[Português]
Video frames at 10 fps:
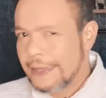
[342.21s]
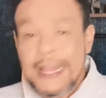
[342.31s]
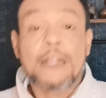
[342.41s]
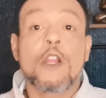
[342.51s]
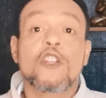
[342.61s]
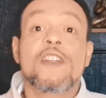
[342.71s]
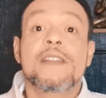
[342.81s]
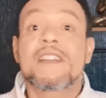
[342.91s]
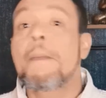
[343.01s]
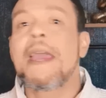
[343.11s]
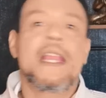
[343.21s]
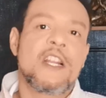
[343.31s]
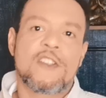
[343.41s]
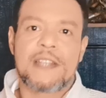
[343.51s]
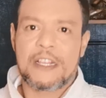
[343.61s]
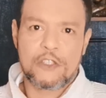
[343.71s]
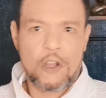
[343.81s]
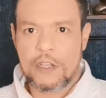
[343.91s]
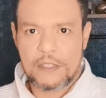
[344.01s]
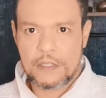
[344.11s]
tecnologias semelhantes às
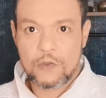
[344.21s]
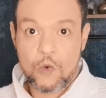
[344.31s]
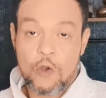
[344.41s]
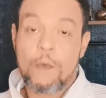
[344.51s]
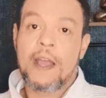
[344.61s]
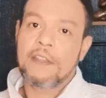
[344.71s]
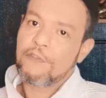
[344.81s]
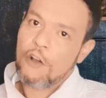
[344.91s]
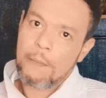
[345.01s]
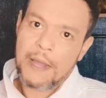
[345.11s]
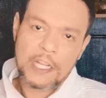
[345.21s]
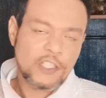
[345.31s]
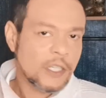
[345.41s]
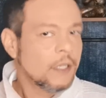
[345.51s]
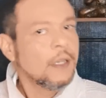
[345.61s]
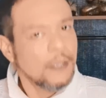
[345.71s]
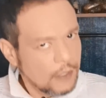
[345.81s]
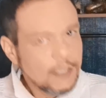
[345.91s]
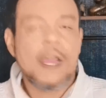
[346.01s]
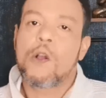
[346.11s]
nossas, como a informática
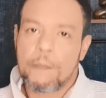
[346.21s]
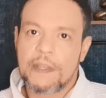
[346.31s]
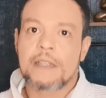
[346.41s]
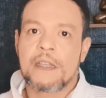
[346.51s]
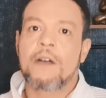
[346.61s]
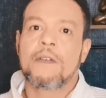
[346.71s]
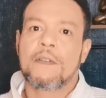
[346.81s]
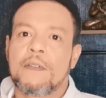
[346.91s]
e a computação.